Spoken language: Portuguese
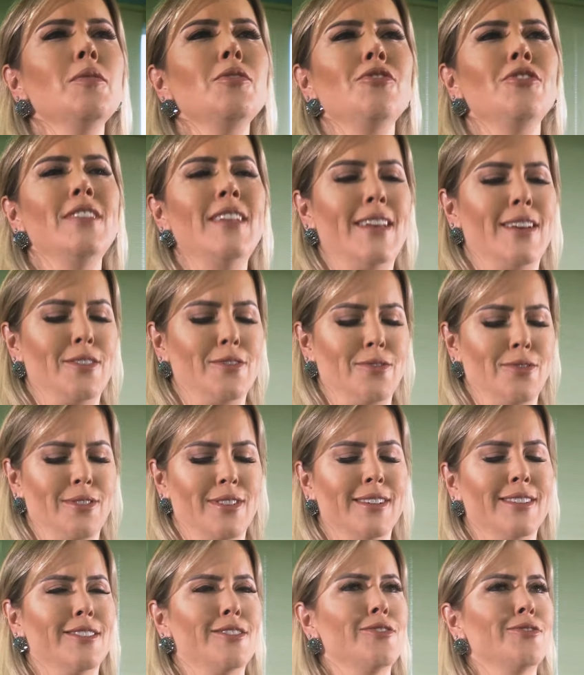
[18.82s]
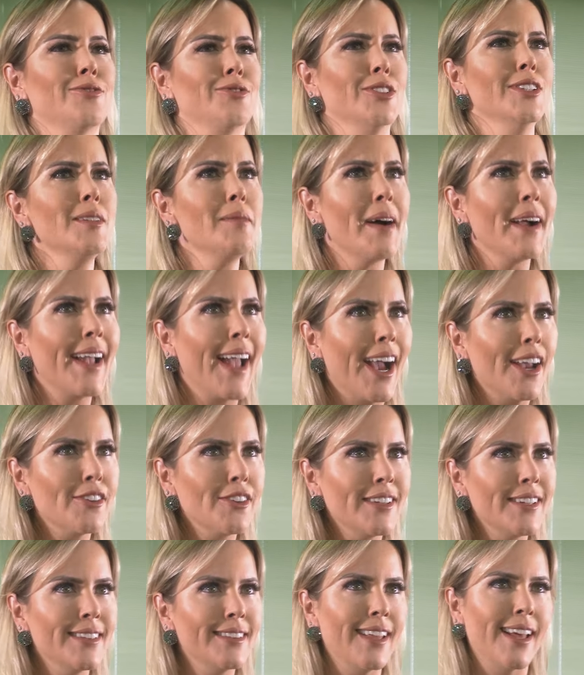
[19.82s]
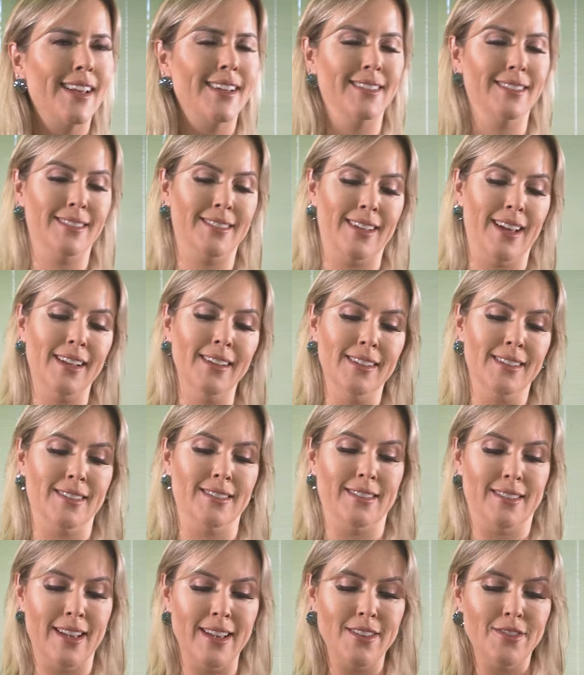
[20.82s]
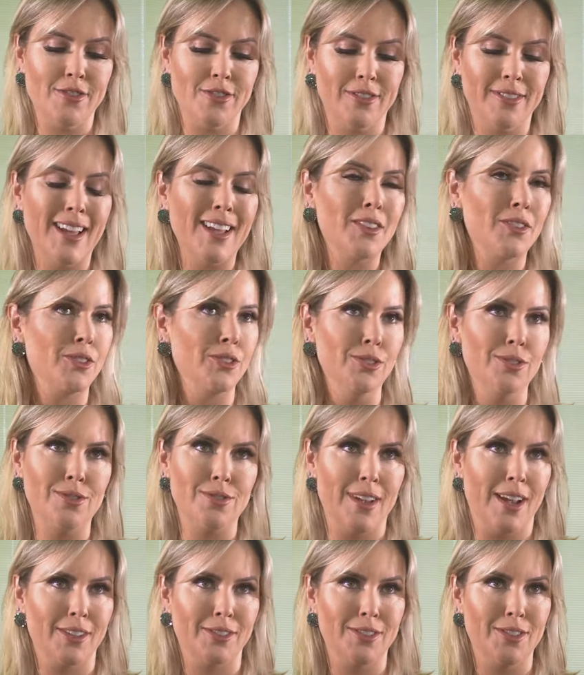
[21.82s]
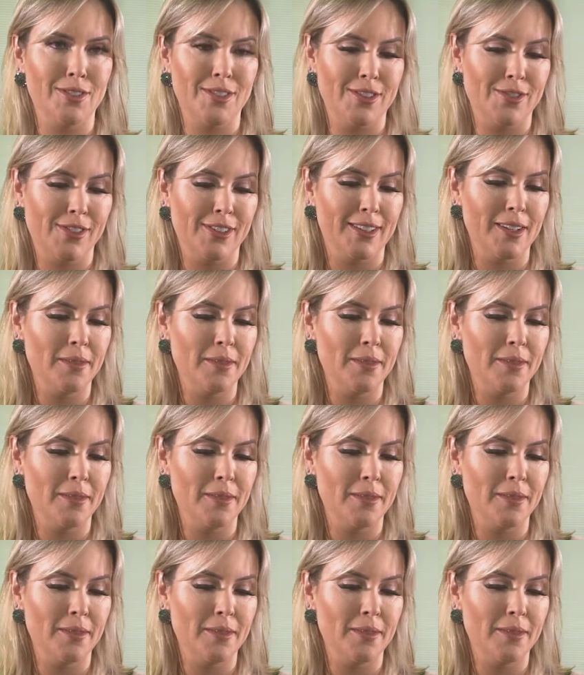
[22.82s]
Montenegro, com toda a bagagem que tem, se ela sente, tá tudo certo de eu sentir